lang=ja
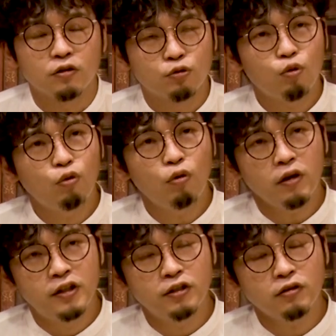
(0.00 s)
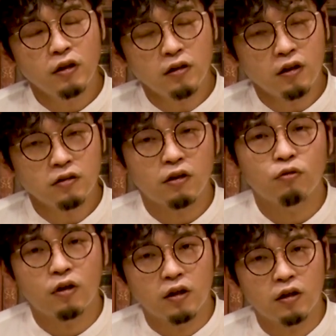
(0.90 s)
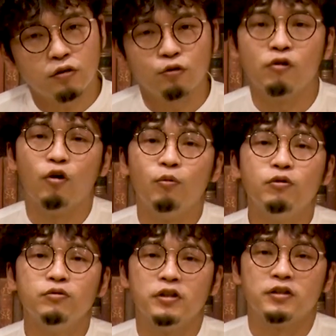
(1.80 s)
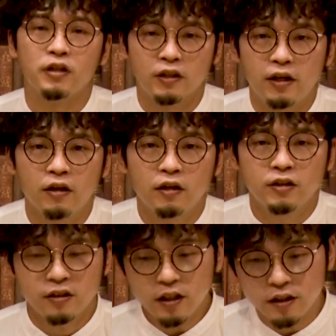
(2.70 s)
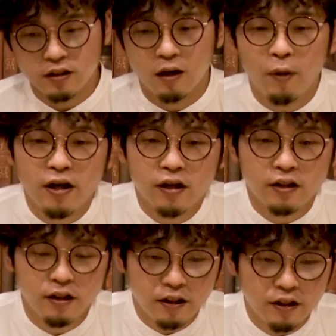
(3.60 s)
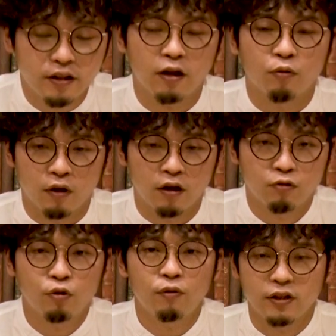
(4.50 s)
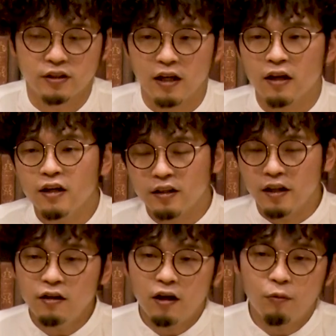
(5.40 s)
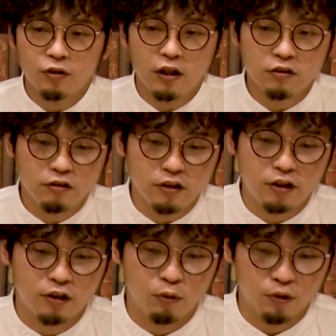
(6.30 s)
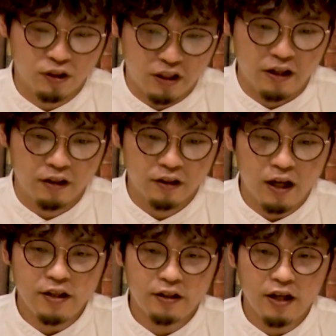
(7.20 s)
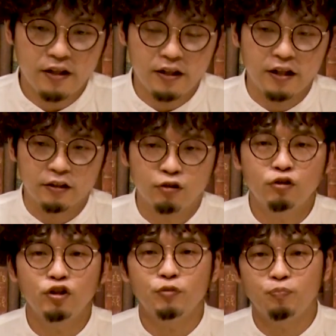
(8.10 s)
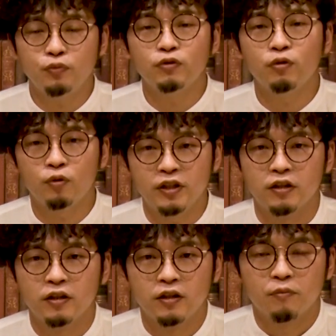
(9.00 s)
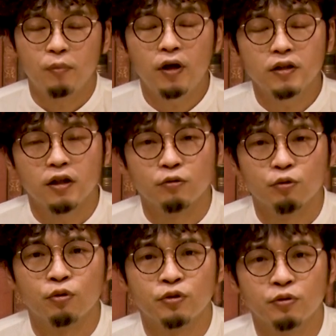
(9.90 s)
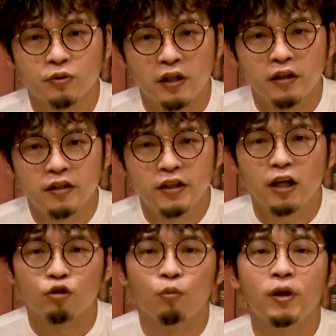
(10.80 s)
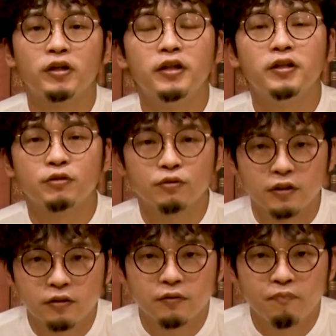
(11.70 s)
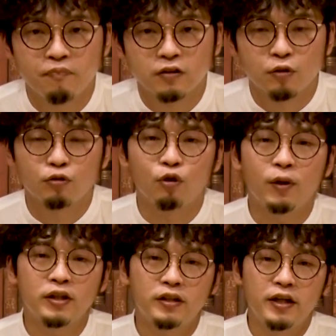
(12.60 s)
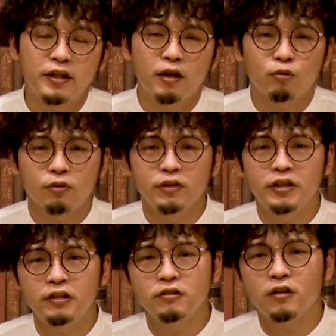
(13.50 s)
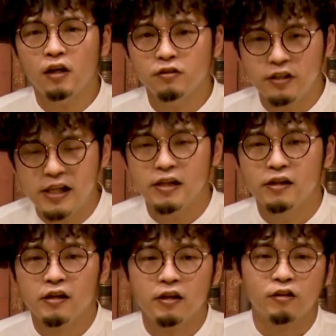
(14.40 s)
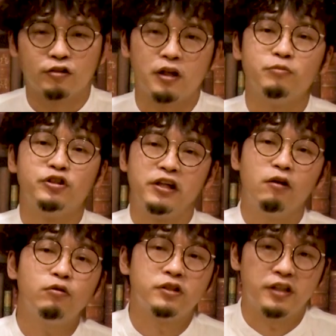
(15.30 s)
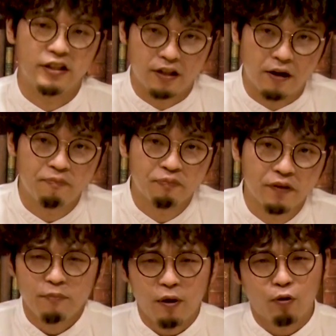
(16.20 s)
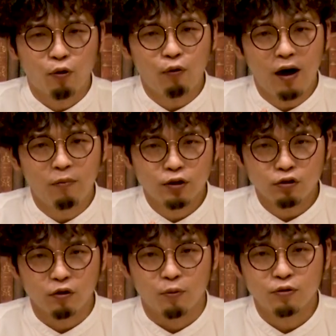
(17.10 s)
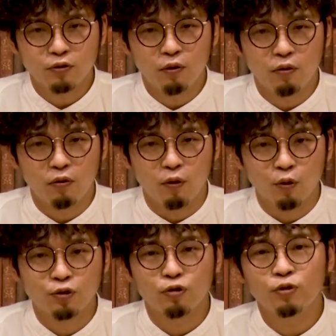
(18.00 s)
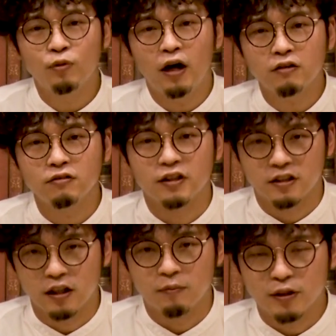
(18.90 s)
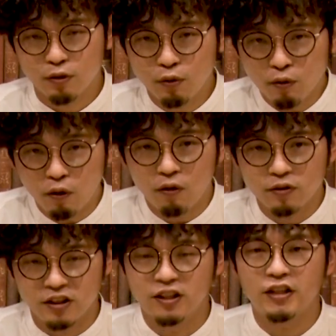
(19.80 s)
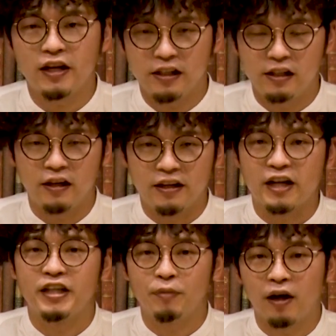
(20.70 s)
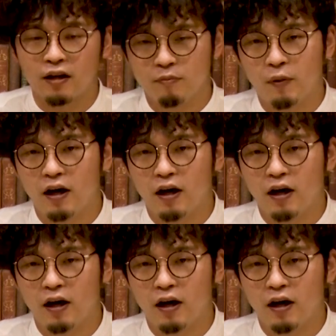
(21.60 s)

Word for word: そこは気づかなかったのかなというふうには思うんですがね。じゃあなぜ生焼けで出てきたのか、これはですね、点火ボタンスイッチを押してだいたい数十分後にバーナーの故障で火が止まっていたそうです。その止まっていたことに気づかずに草むしりをしていた。ここはちょっと僕の憶測もあるんですが、その後実際に焼き場、